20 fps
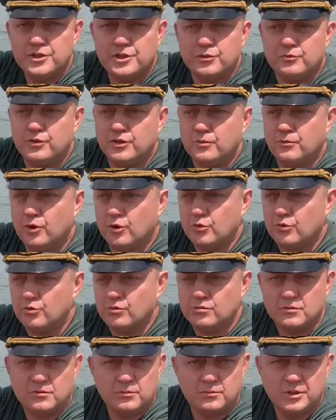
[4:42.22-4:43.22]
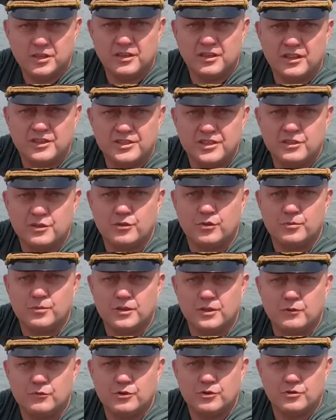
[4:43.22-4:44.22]
ничего не могу предложить,
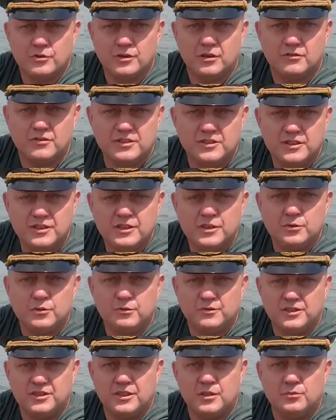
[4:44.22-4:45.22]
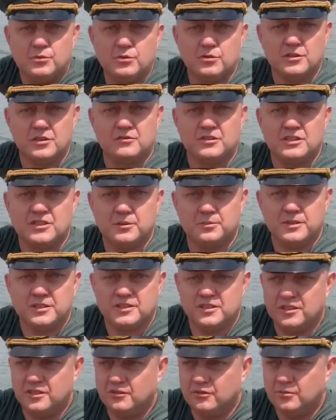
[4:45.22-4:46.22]
кроме того, что я вас не кину и всегда буду за вас до
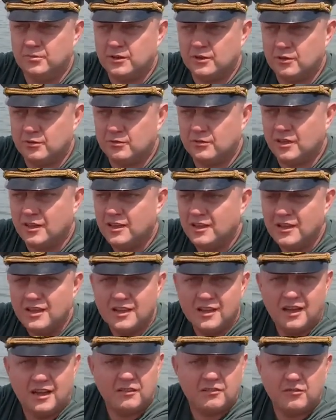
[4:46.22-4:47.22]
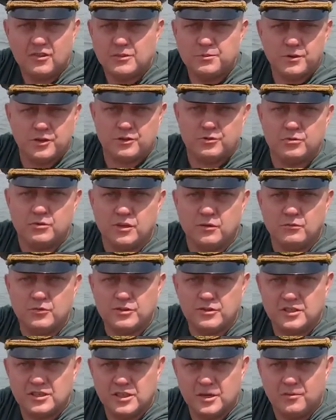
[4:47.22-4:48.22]
последнего патрона. От вас прошу
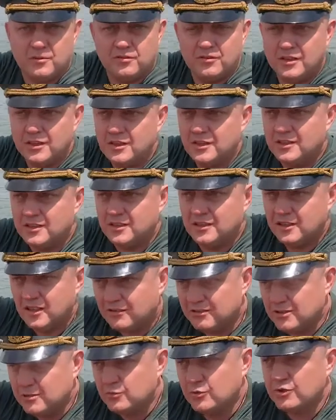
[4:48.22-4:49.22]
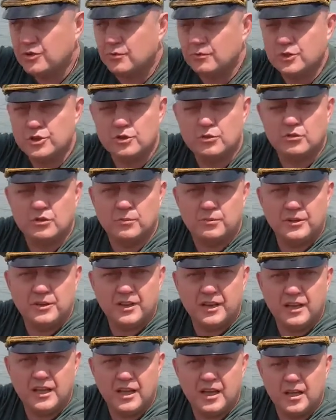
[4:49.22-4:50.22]
того же самого. Да, возможно, мы что-то
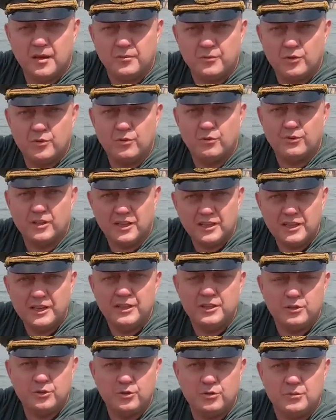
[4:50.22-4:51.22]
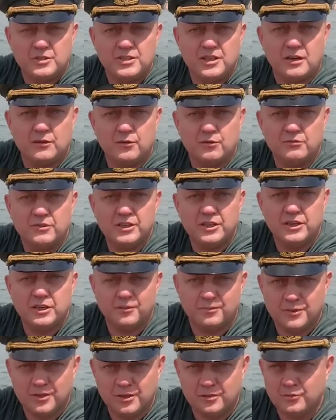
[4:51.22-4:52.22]
потеряем, но на длинную мы все равно
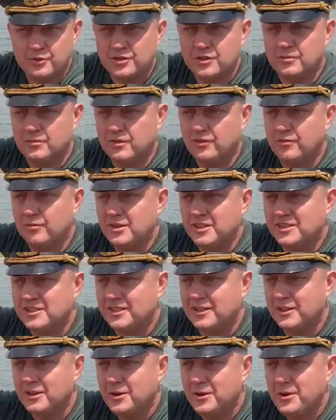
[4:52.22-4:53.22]
выиграем, потому что мы вместе.